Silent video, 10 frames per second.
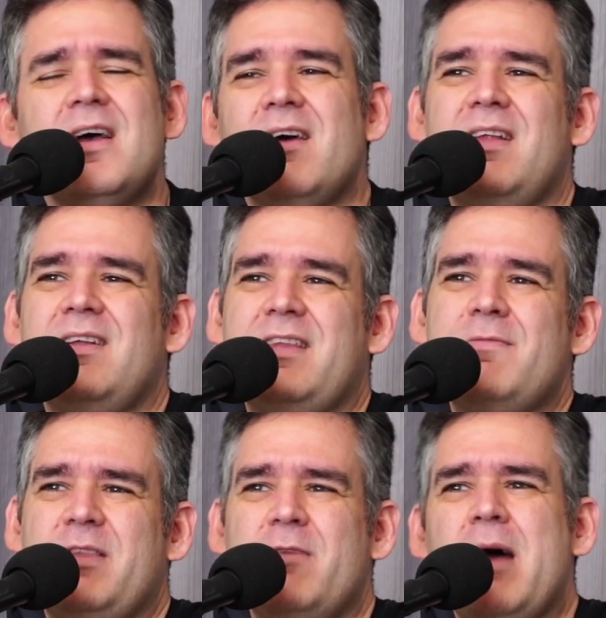Eu, tem,
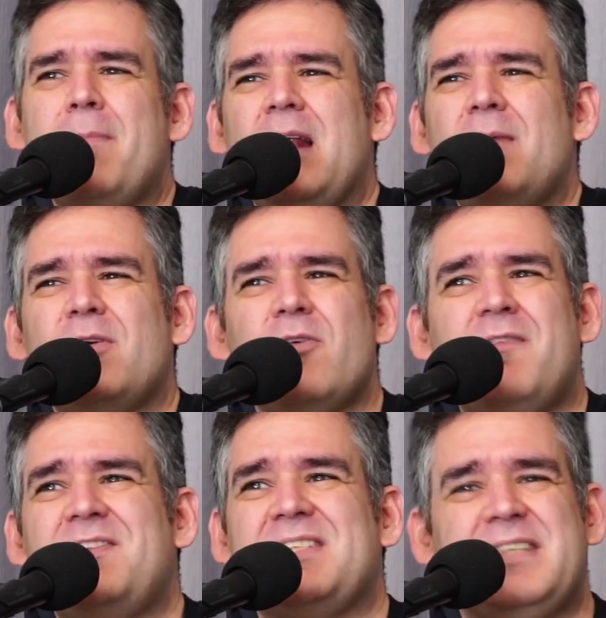tem, uma época, lembra, que o
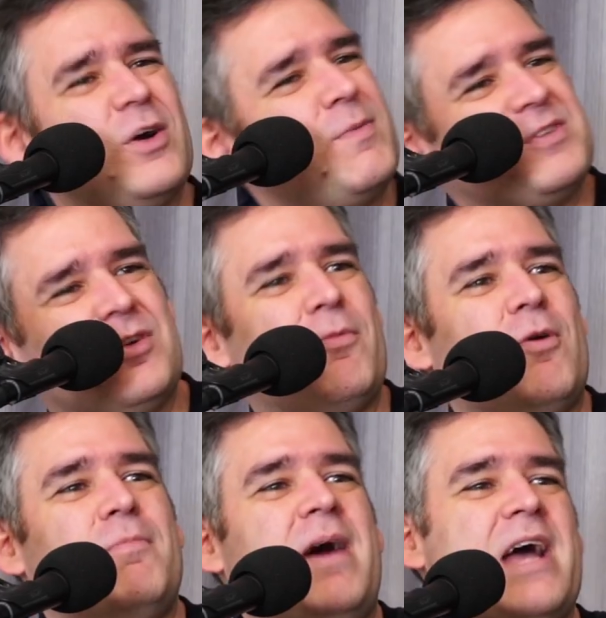UFC começou a
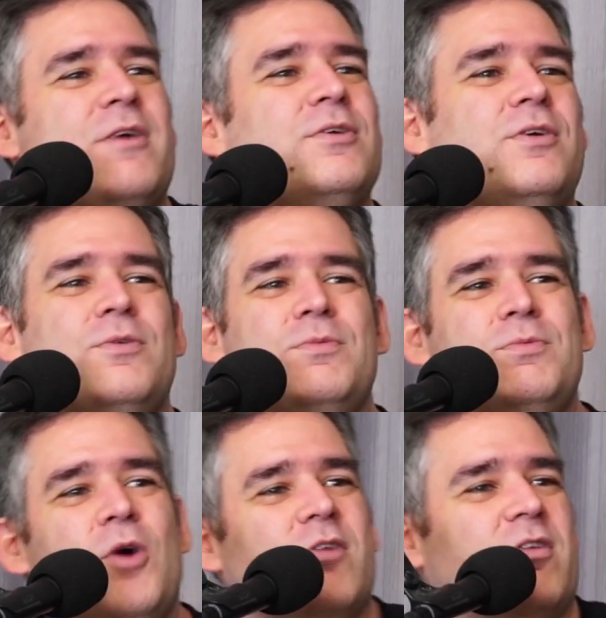bombar e o, e o dono é.